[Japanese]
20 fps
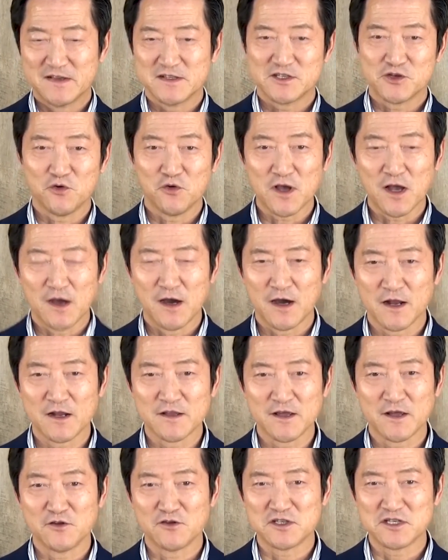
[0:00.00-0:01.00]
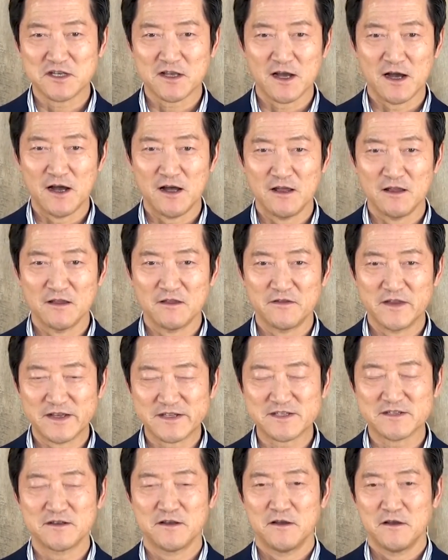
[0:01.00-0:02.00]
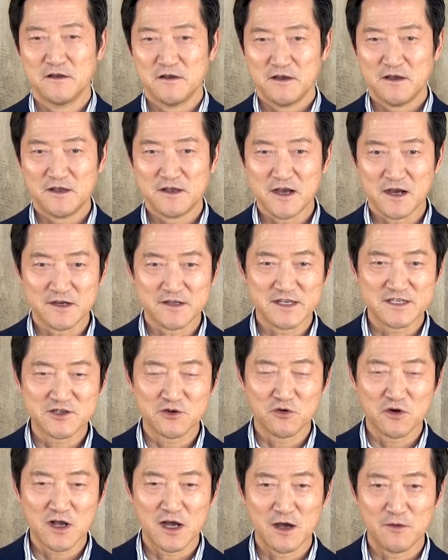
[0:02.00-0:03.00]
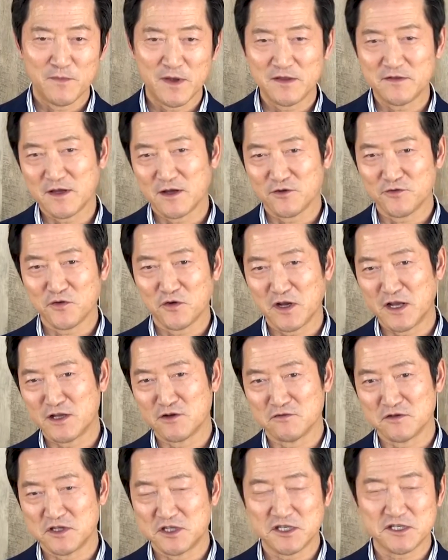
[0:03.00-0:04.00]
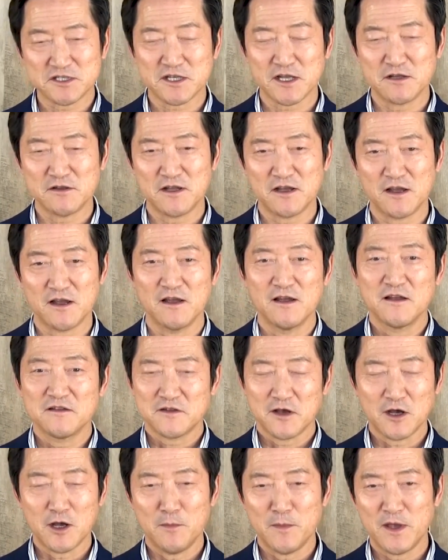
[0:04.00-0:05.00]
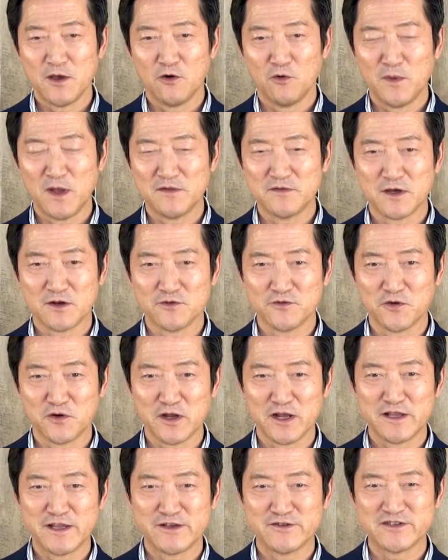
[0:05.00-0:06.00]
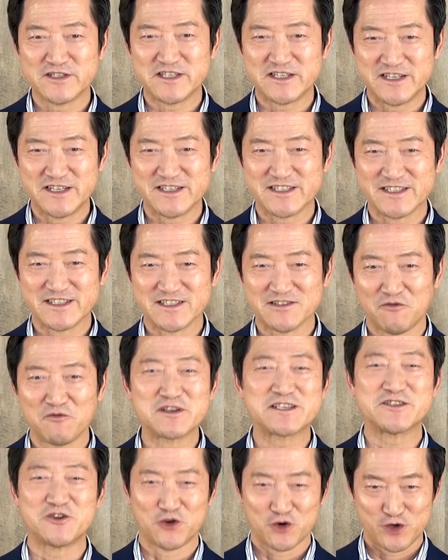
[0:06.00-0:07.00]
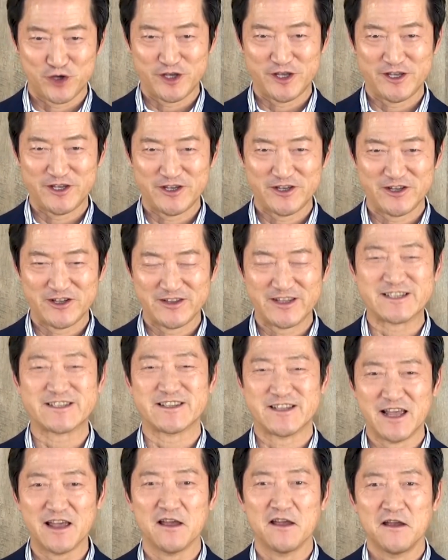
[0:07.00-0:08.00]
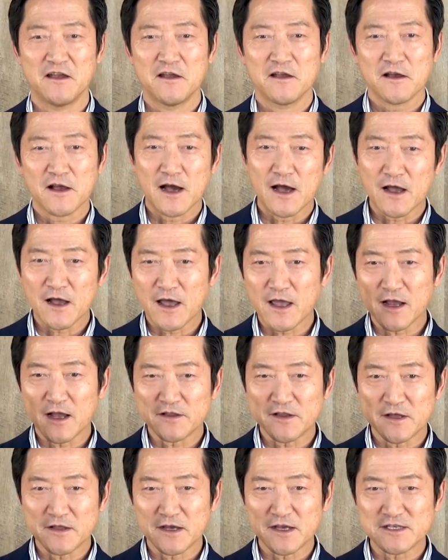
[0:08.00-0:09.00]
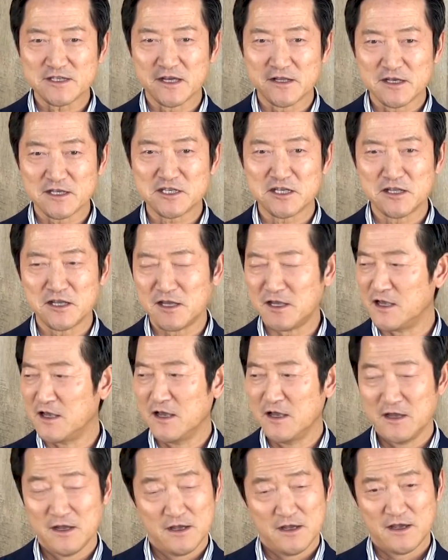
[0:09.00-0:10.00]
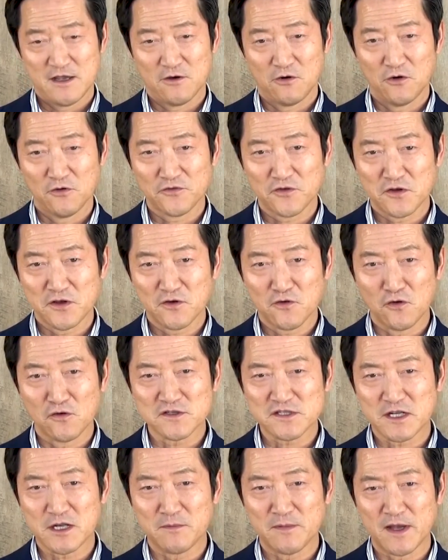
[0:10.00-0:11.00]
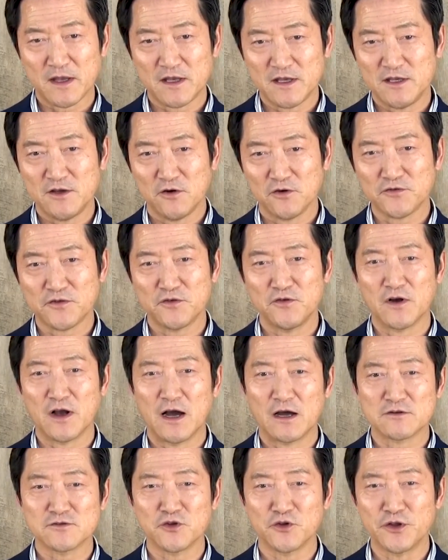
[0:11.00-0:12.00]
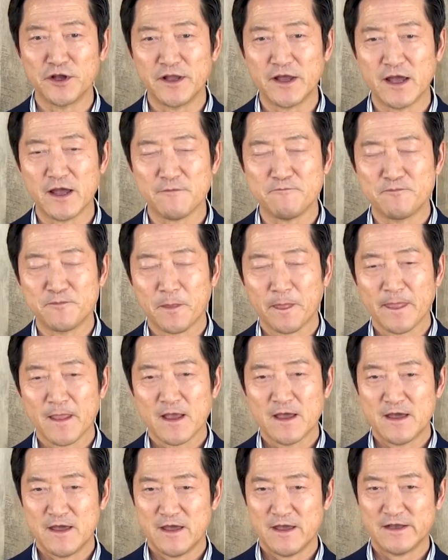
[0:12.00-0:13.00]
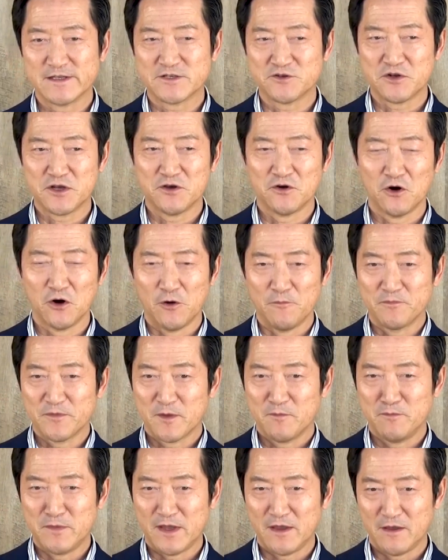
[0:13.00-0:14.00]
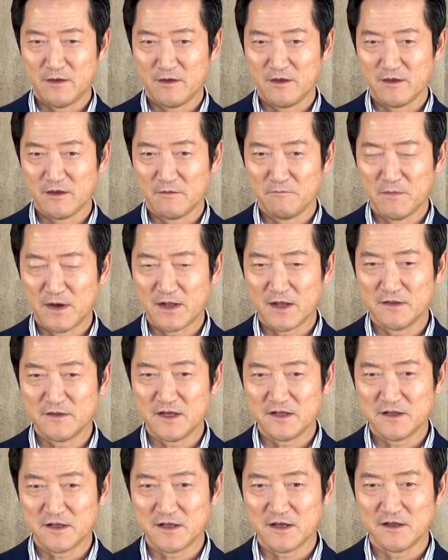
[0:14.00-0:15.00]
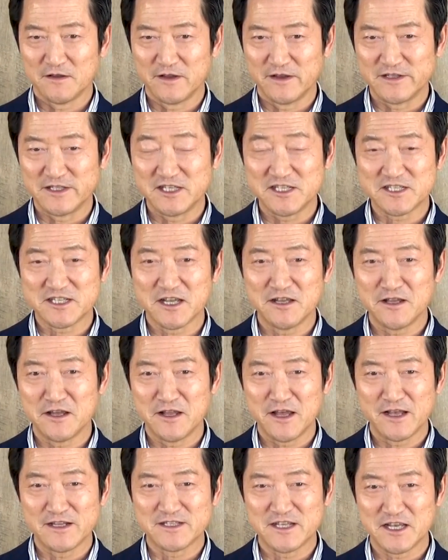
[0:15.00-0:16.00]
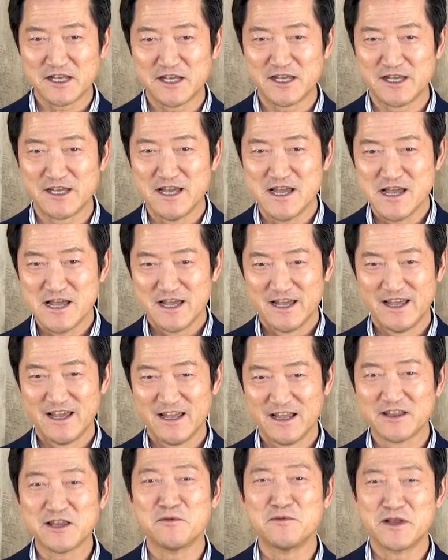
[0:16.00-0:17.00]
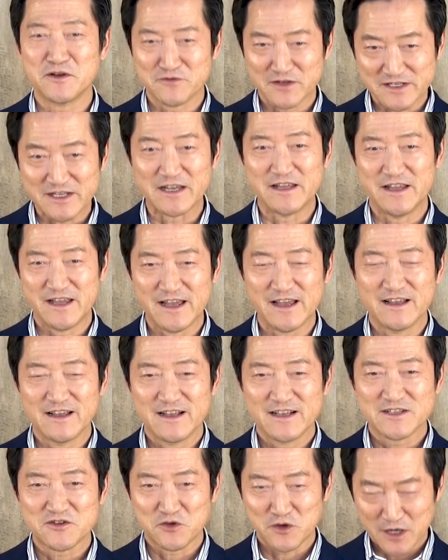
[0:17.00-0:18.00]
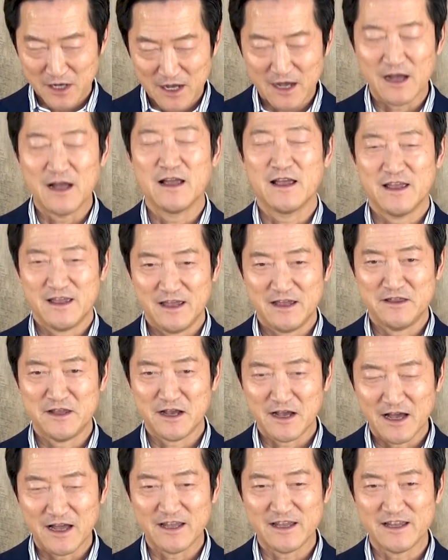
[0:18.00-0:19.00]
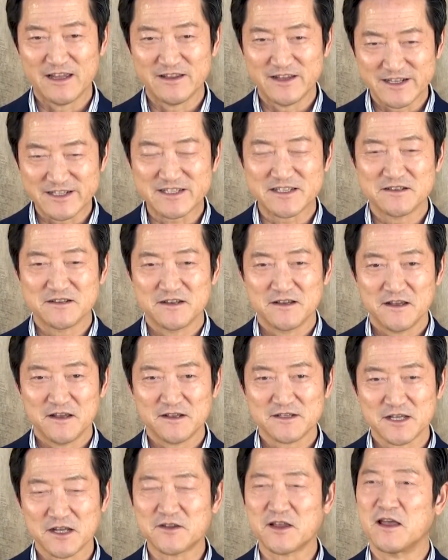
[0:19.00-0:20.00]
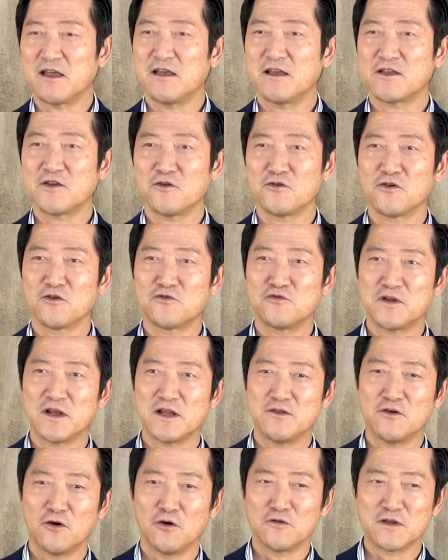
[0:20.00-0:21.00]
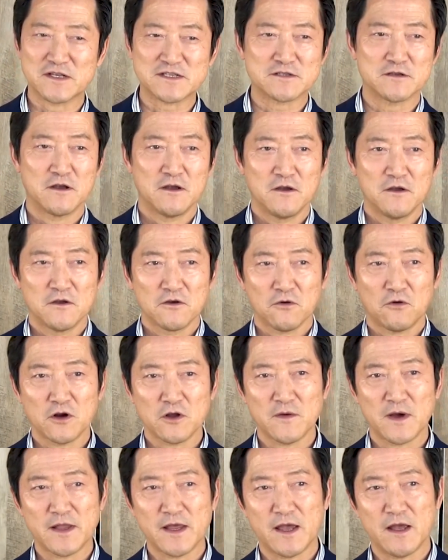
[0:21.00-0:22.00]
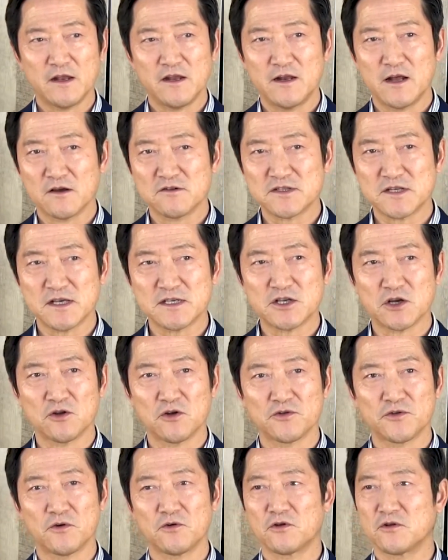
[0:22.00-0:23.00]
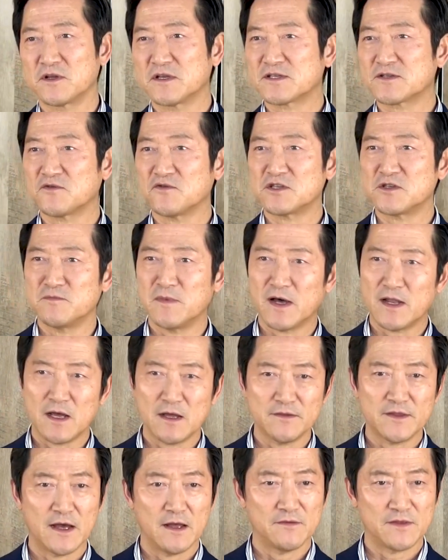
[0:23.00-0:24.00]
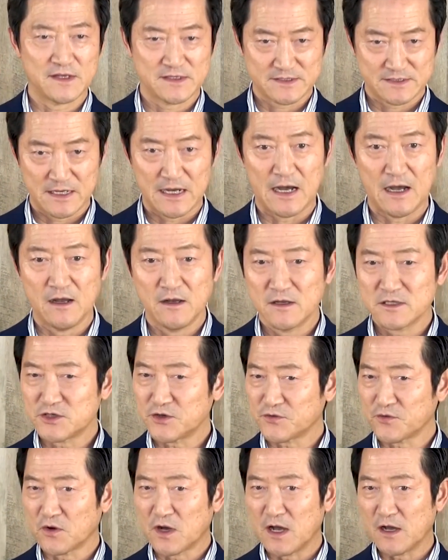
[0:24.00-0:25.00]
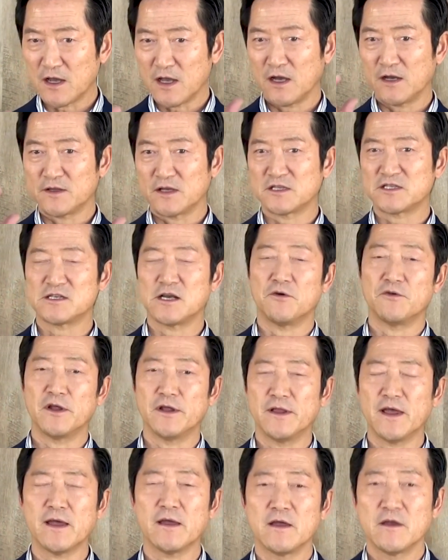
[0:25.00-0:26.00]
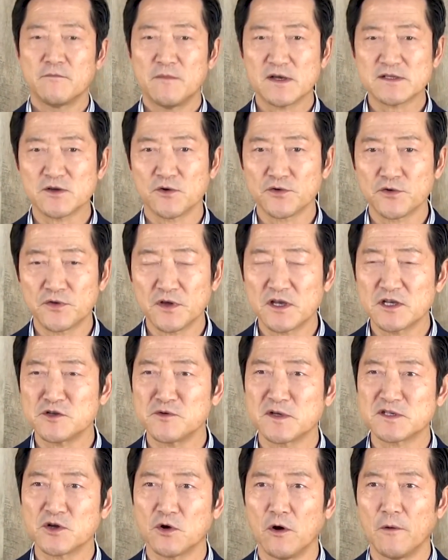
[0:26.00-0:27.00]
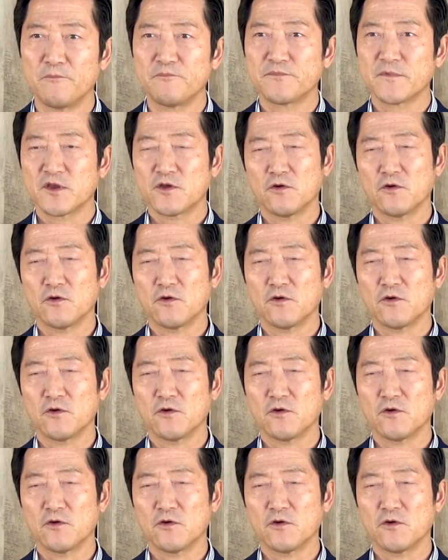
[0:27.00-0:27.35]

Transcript: 長官原田の時間です。いかがでしょうかメンタルトレーニング、実践で高めようメンタルトレーニングシリーズ、面白いですね。考え方だけじゃなしに、え本当にこうすればいいよというのがあるのでね、えそれを、え学んでいただいて、実践でね、ぜひ、えやってみてくださいね。それが、え願いです。さて、今日のクレードです。これはね、リラクセーションのところで少し学んだんですが、ちょっと考え方違うのでね、まずお届けしましょう。